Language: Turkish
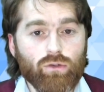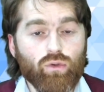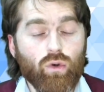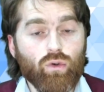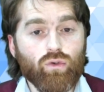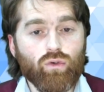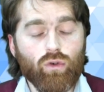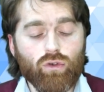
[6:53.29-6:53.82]

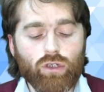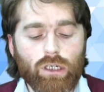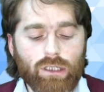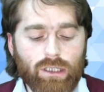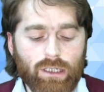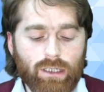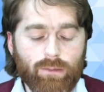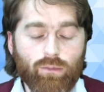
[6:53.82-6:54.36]
çok zor
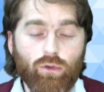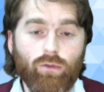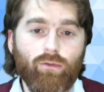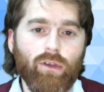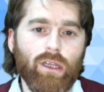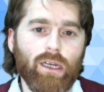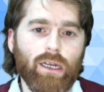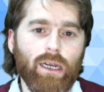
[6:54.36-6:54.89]
şartlarda büyük
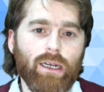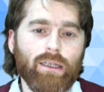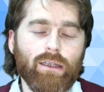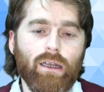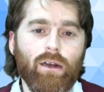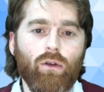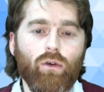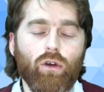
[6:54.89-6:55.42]

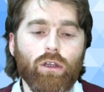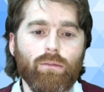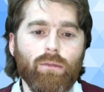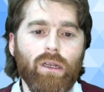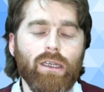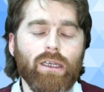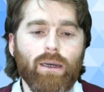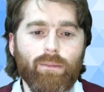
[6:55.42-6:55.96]
fedakarlıklarla
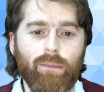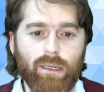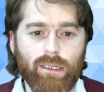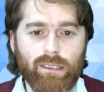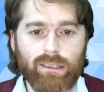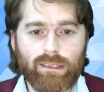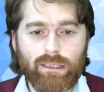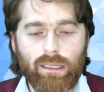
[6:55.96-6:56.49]
öğretmenlik yapan
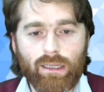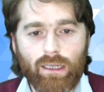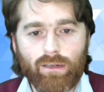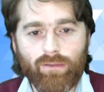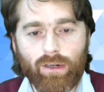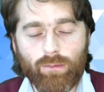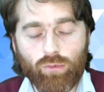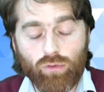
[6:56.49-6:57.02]
insanlar var.